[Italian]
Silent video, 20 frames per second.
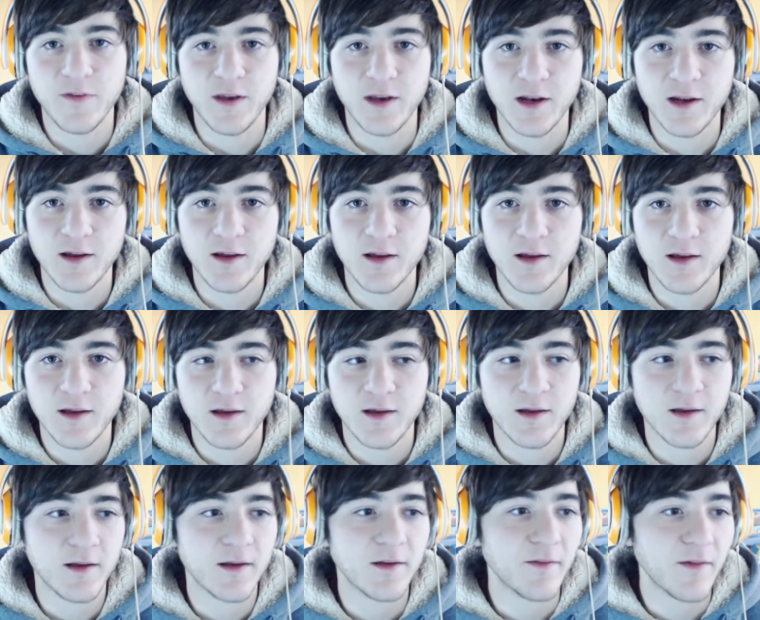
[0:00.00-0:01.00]
Fine.
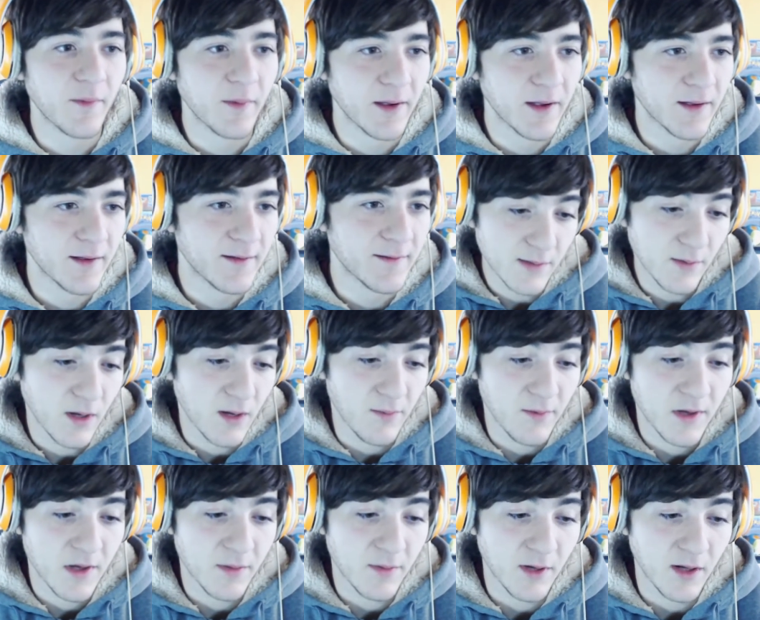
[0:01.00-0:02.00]
Eh, vabbè, diciamo che
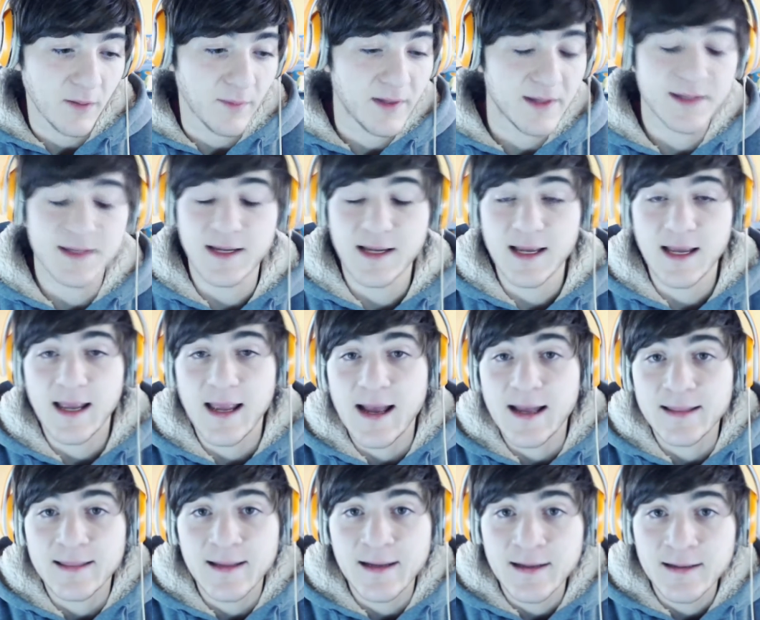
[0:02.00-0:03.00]
mi sembra una mezza
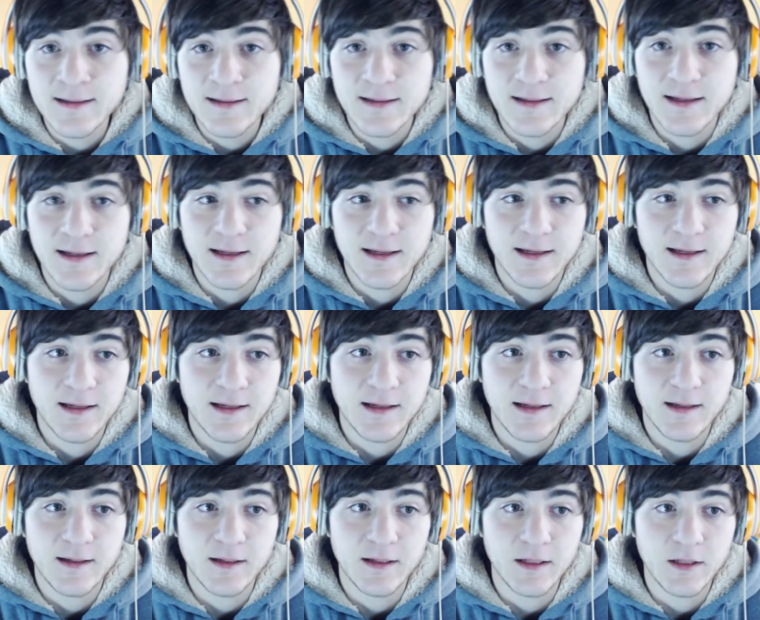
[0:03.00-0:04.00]
cagata
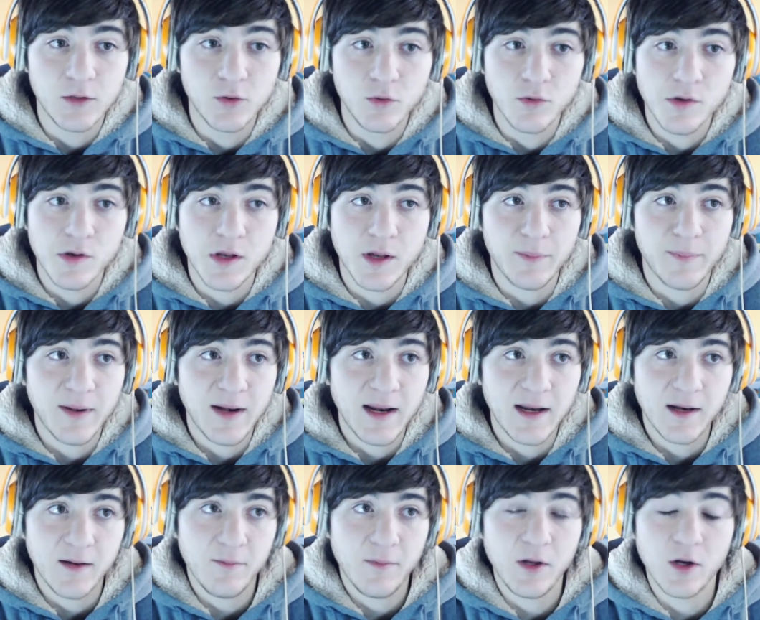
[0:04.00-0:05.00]
e non
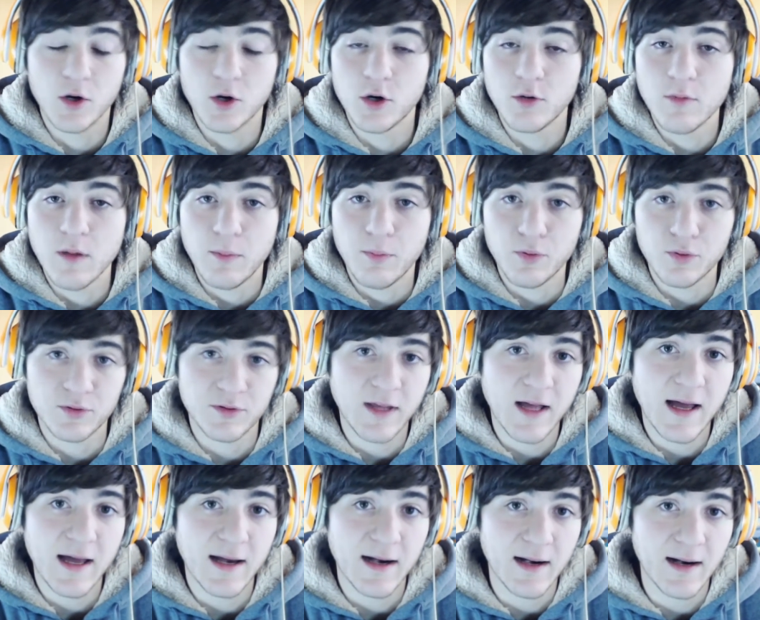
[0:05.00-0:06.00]
saprei nemmeno come
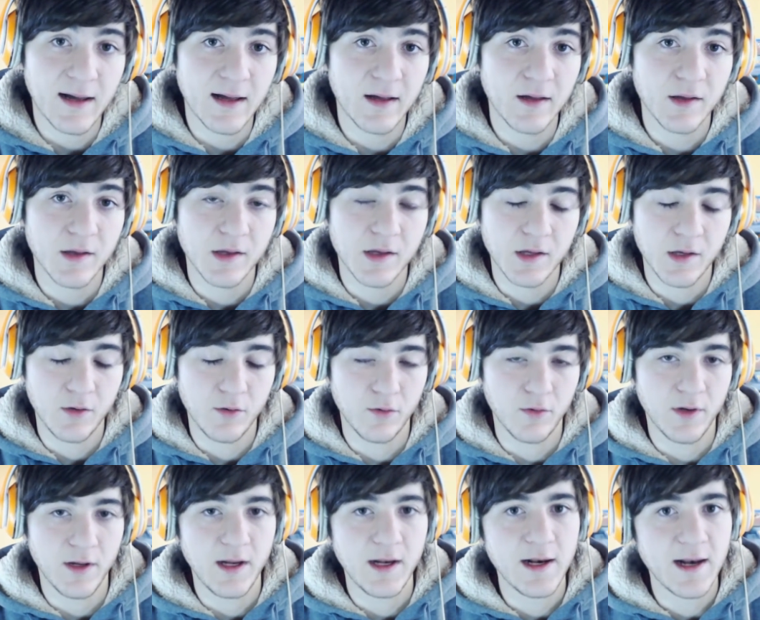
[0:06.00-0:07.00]
portarla se
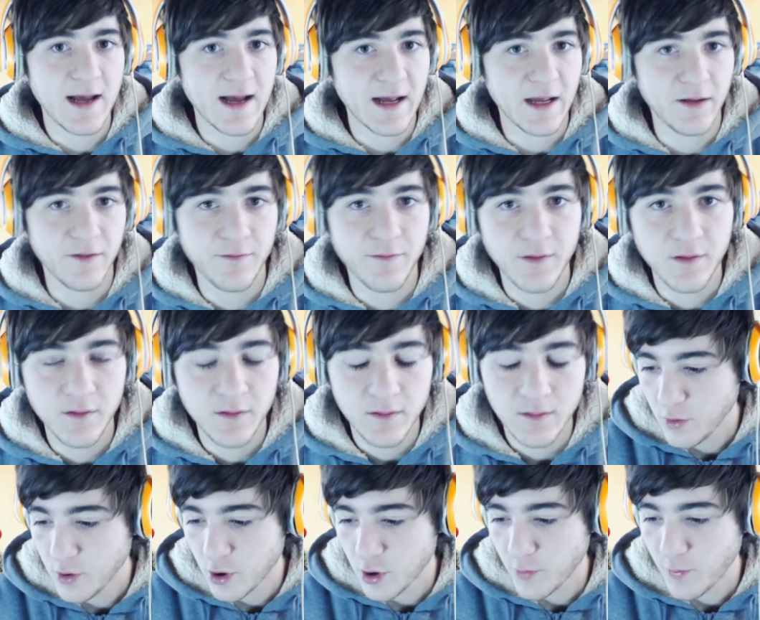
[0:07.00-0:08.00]
non in live.
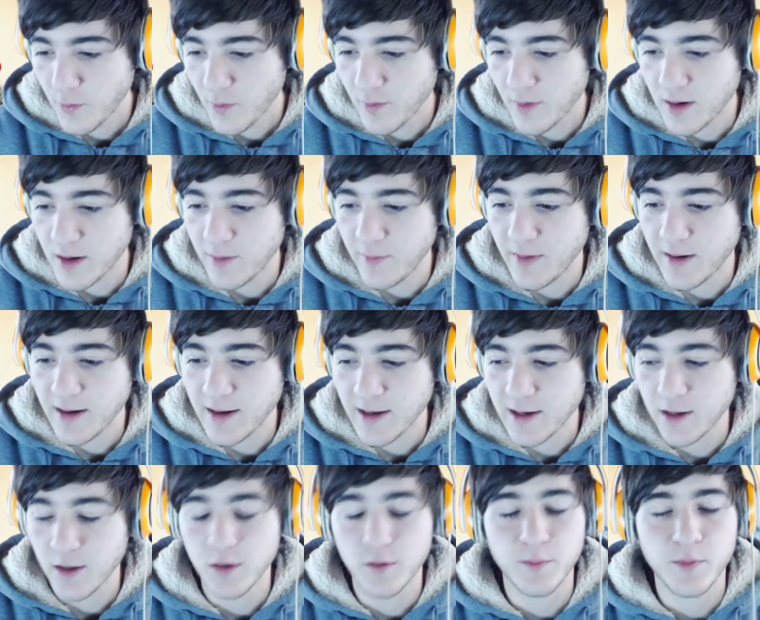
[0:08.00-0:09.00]
L'unico problema è
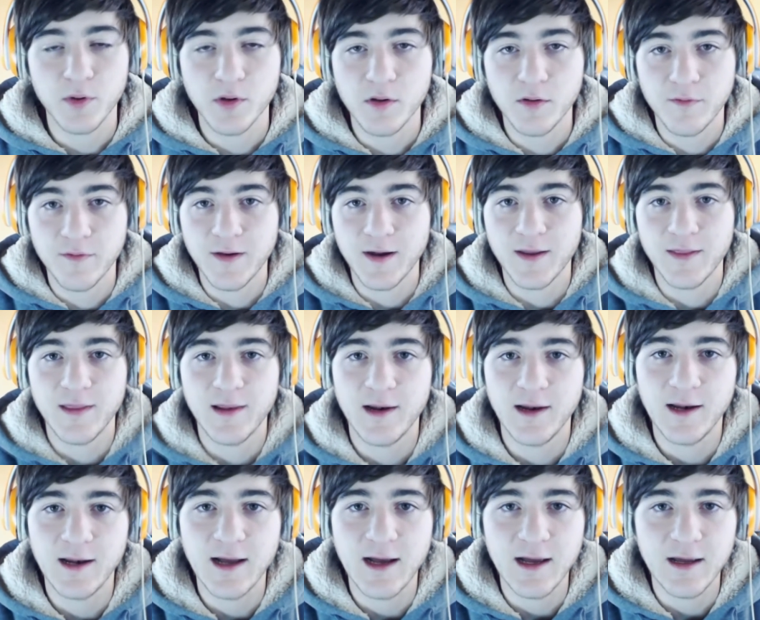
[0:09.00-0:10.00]
che non posso fare
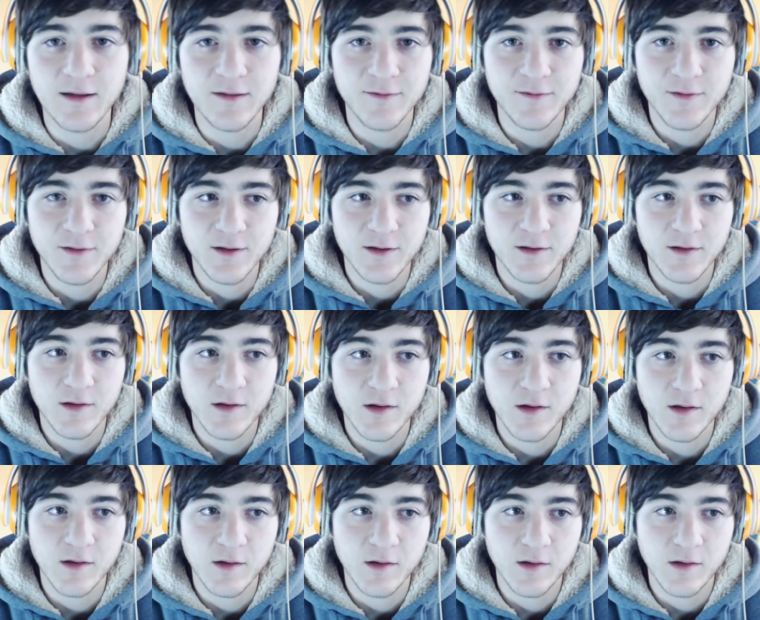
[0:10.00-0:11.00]
delle live
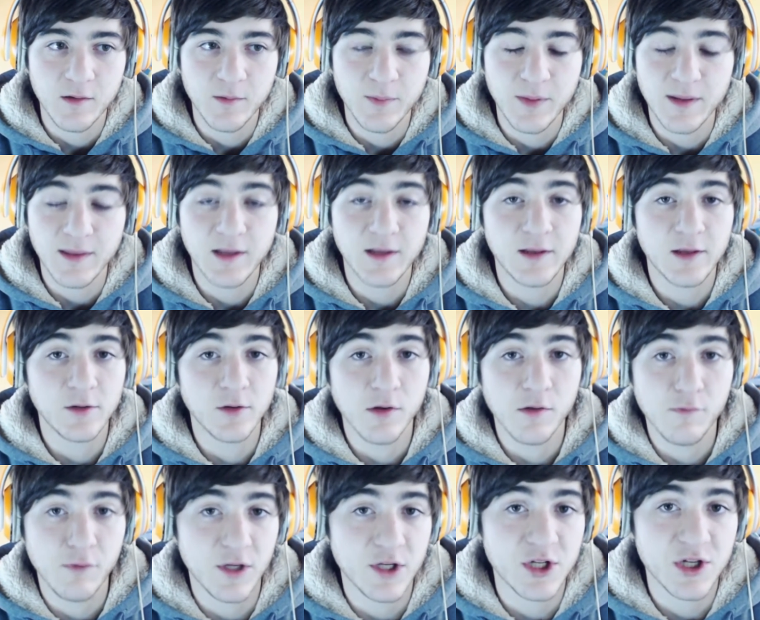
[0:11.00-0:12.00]
se, per Nintendo
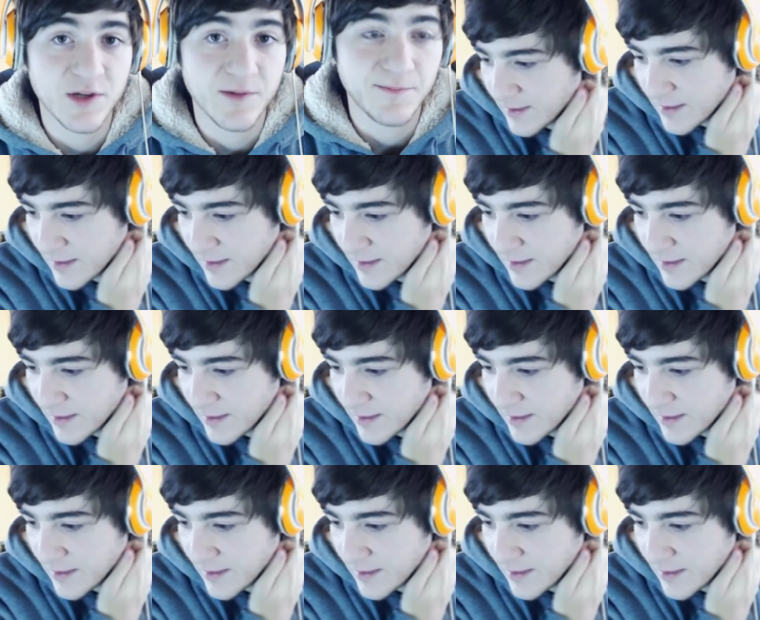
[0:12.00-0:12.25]
Switch.